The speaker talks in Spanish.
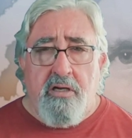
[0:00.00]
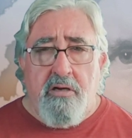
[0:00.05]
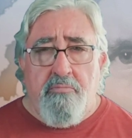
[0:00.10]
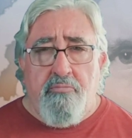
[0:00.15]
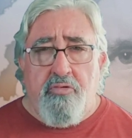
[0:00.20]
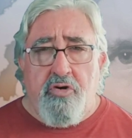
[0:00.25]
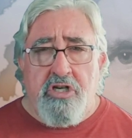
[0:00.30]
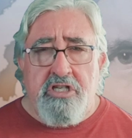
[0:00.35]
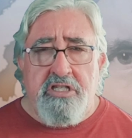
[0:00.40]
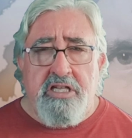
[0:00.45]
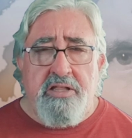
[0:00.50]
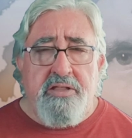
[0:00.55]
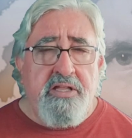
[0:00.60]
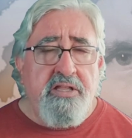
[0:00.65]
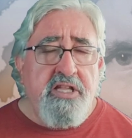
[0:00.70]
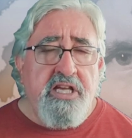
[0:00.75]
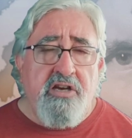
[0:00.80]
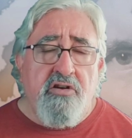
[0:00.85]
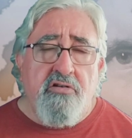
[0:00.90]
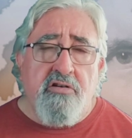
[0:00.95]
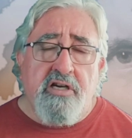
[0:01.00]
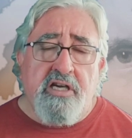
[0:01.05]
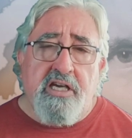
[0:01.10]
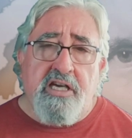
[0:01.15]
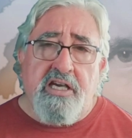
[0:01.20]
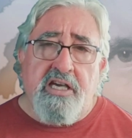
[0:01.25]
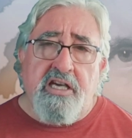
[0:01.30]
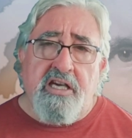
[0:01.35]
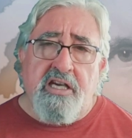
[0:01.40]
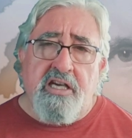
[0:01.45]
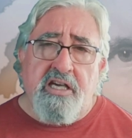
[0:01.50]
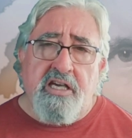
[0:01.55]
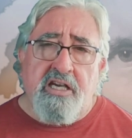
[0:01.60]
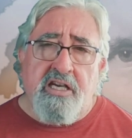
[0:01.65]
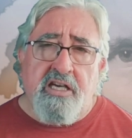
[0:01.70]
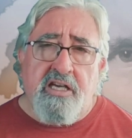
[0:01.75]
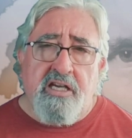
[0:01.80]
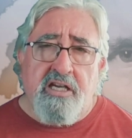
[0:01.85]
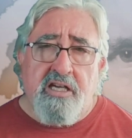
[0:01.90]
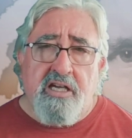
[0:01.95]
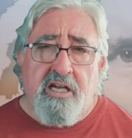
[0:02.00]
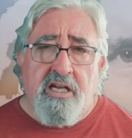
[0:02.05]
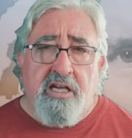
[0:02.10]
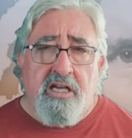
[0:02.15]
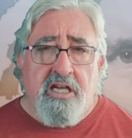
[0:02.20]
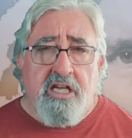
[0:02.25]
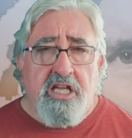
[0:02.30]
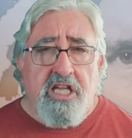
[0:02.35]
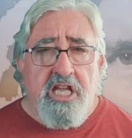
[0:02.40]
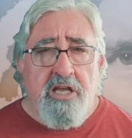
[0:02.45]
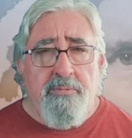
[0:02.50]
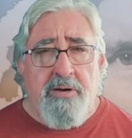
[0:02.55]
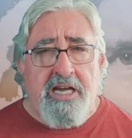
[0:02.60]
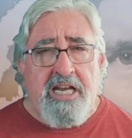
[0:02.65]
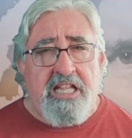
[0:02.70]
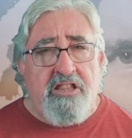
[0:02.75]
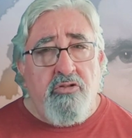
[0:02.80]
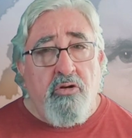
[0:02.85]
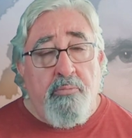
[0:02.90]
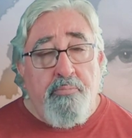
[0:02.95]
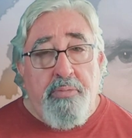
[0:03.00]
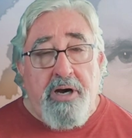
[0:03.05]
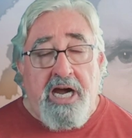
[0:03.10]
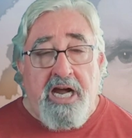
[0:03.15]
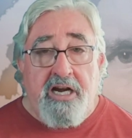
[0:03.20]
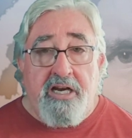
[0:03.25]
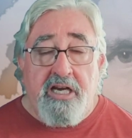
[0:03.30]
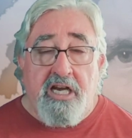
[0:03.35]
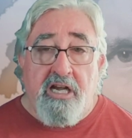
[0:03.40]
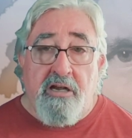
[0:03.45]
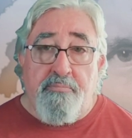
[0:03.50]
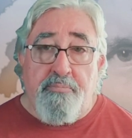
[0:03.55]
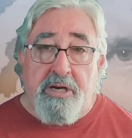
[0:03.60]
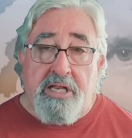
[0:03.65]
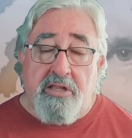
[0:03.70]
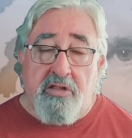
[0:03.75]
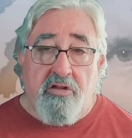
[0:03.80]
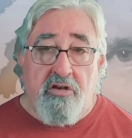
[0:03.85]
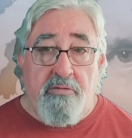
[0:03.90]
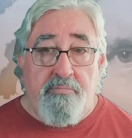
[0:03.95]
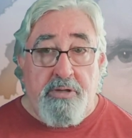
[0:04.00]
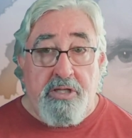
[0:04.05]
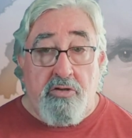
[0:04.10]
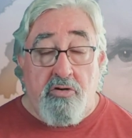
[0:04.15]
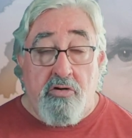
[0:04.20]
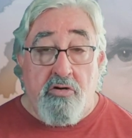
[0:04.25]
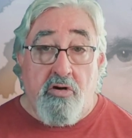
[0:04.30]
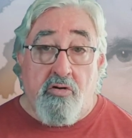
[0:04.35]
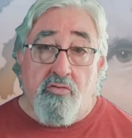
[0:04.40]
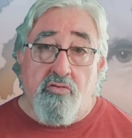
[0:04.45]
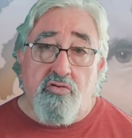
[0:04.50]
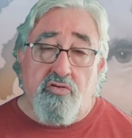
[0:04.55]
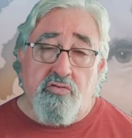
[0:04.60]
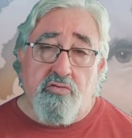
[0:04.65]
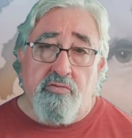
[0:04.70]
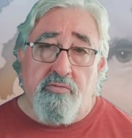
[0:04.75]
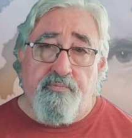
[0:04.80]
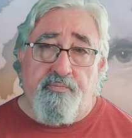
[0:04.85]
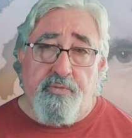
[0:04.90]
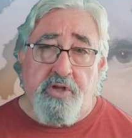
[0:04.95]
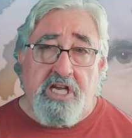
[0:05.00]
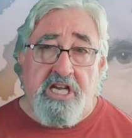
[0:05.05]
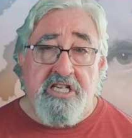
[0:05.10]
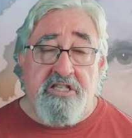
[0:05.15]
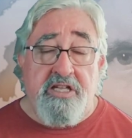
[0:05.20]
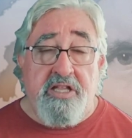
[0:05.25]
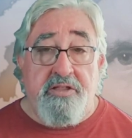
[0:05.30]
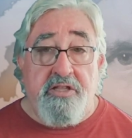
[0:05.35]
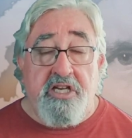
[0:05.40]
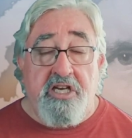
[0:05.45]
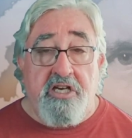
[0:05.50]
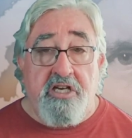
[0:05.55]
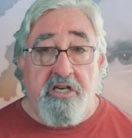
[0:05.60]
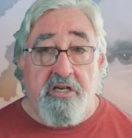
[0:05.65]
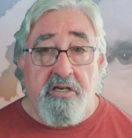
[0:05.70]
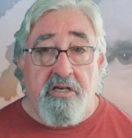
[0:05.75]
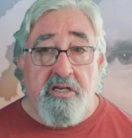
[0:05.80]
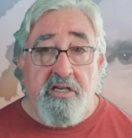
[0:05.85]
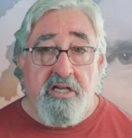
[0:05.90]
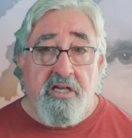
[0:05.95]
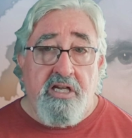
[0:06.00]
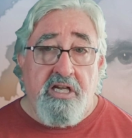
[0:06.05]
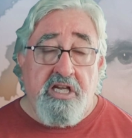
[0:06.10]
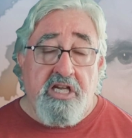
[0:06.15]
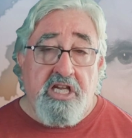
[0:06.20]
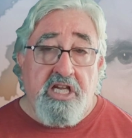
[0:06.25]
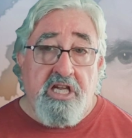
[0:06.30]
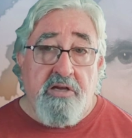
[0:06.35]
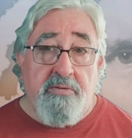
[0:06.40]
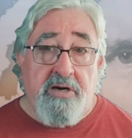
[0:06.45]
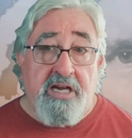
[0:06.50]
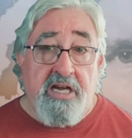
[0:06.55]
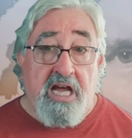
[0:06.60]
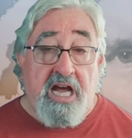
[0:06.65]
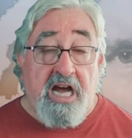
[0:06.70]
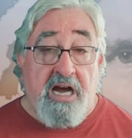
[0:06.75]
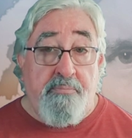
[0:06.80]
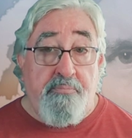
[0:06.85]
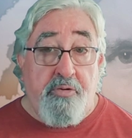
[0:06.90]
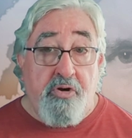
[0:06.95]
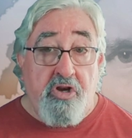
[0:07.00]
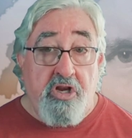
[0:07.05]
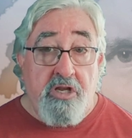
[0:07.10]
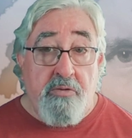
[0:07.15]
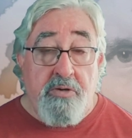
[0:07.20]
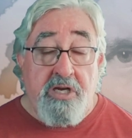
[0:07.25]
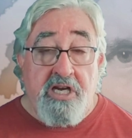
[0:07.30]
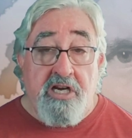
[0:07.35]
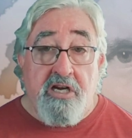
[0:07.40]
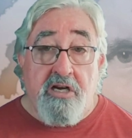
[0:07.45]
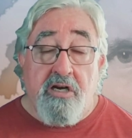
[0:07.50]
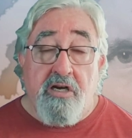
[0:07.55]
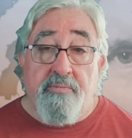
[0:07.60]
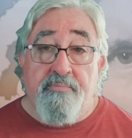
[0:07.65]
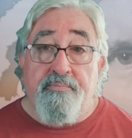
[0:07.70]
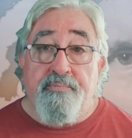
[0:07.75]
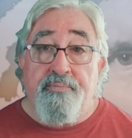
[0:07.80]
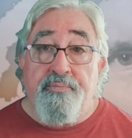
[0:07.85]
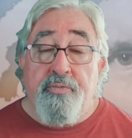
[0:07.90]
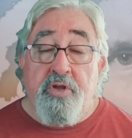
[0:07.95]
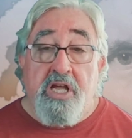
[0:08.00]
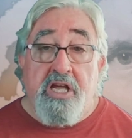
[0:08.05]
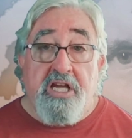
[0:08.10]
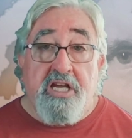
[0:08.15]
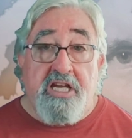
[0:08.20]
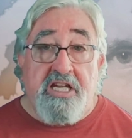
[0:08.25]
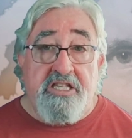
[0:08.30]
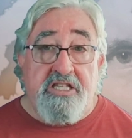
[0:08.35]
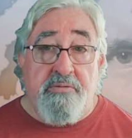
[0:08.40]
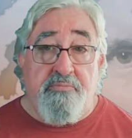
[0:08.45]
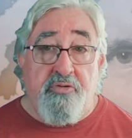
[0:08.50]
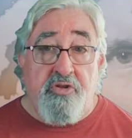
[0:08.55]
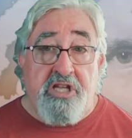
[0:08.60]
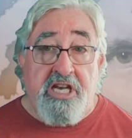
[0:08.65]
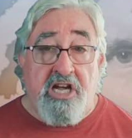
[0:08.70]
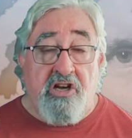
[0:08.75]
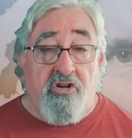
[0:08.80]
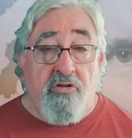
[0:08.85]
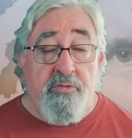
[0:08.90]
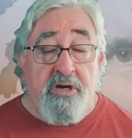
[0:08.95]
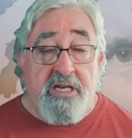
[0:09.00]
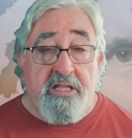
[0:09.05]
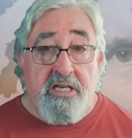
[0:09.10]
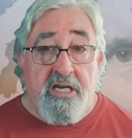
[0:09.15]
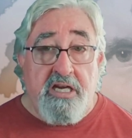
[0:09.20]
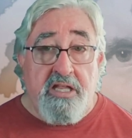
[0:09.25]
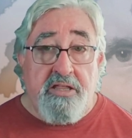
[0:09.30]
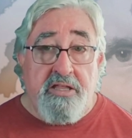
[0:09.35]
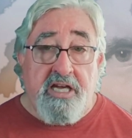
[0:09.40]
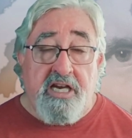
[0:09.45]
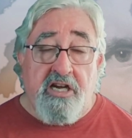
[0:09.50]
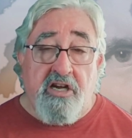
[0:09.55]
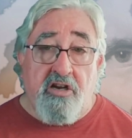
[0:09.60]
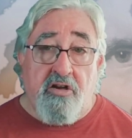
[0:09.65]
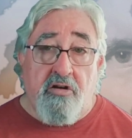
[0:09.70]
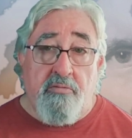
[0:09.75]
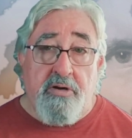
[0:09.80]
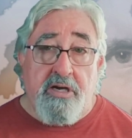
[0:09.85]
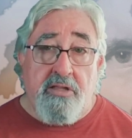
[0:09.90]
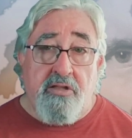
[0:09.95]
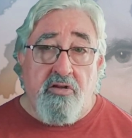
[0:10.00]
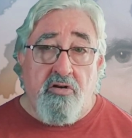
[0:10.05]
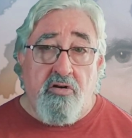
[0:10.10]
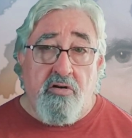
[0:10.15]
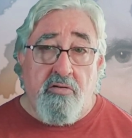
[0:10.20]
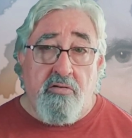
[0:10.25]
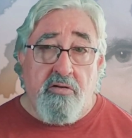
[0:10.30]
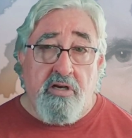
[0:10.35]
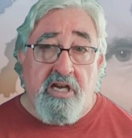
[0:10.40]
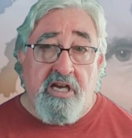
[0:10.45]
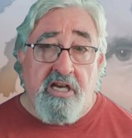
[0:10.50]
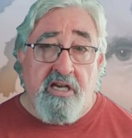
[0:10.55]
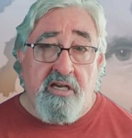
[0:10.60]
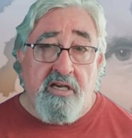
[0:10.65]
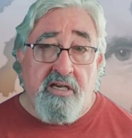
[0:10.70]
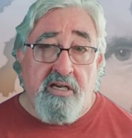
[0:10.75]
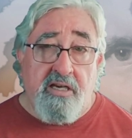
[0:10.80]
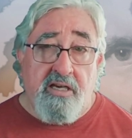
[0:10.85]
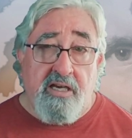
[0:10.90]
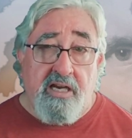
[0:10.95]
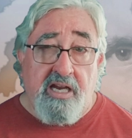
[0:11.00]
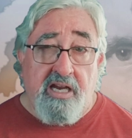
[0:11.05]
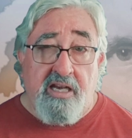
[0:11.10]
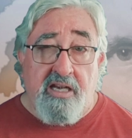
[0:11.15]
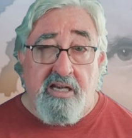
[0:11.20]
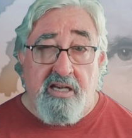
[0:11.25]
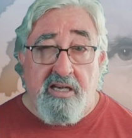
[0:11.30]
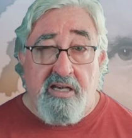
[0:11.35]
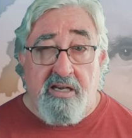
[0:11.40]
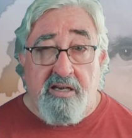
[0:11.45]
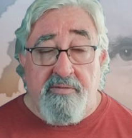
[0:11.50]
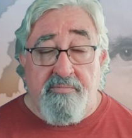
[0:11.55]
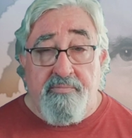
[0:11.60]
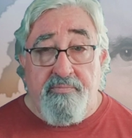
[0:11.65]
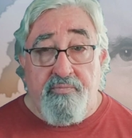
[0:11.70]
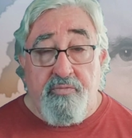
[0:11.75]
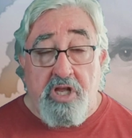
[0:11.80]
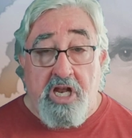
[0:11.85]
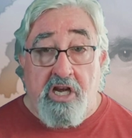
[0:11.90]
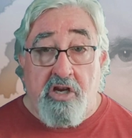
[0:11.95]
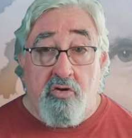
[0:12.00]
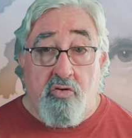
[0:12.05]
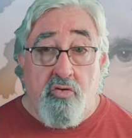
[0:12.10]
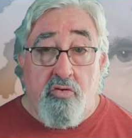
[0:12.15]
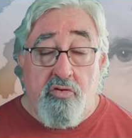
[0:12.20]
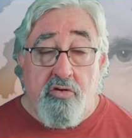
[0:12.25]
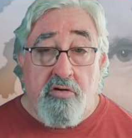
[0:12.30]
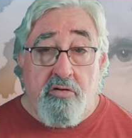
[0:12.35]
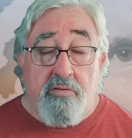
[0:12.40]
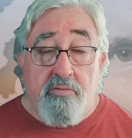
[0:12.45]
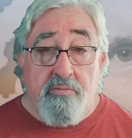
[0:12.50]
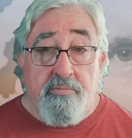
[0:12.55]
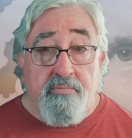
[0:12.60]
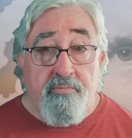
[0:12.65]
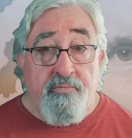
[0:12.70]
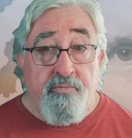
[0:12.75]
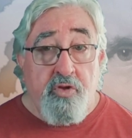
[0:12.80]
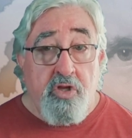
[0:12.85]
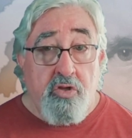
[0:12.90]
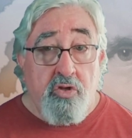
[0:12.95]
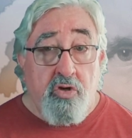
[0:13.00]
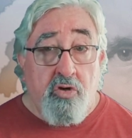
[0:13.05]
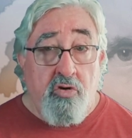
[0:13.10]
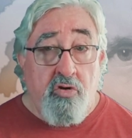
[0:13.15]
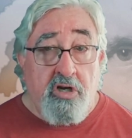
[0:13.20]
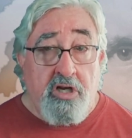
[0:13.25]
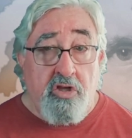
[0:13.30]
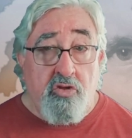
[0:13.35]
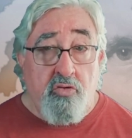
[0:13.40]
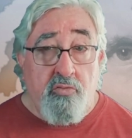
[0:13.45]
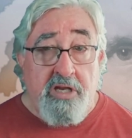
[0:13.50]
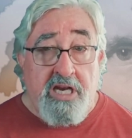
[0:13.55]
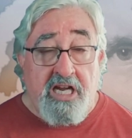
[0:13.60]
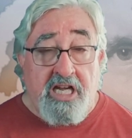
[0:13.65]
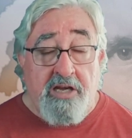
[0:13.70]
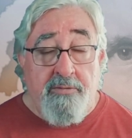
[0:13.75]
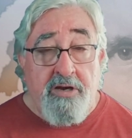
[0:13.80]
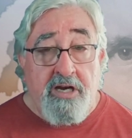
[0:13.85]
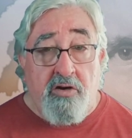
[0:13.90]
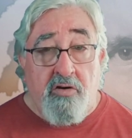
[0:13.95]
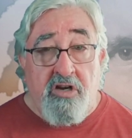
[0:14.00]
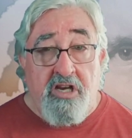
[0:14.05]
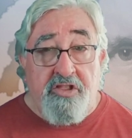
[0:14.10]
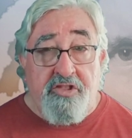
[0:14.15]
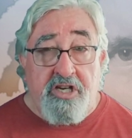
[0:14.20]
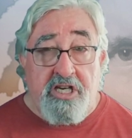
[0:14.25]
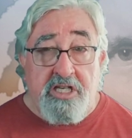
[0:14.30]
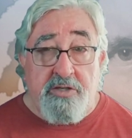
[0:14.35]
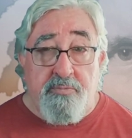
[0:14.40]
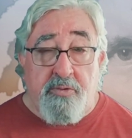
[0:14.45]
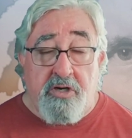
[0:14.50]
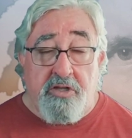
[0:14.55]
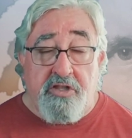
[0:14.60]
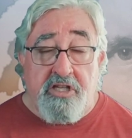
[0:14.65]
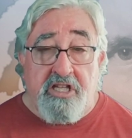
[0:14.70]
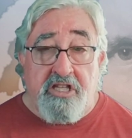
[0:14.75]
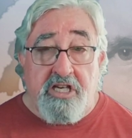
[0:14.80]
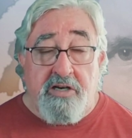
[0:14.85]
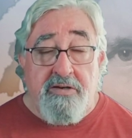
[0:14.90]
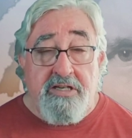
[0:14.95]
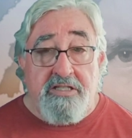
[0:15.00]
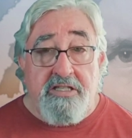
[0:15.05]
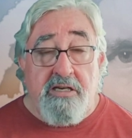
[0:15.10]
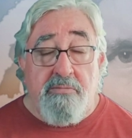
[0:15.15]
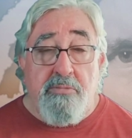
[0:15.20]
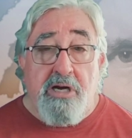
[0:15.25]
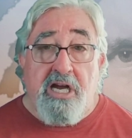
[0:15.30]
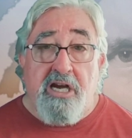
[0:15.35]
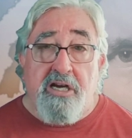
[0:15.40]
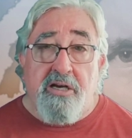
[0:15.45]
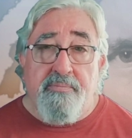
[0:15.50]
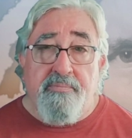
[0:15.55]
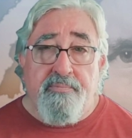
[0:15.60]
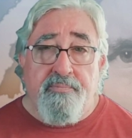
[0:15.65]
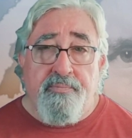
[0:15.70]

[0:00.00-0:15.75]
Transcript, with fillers: pues decidieron que iban a topar el precio del petróleo ruso. Es decir, iban a prohibir que se pudiera comercializar el comercio, el, el crudo, todo lo que tuviera que ver con el transporte a través del mar,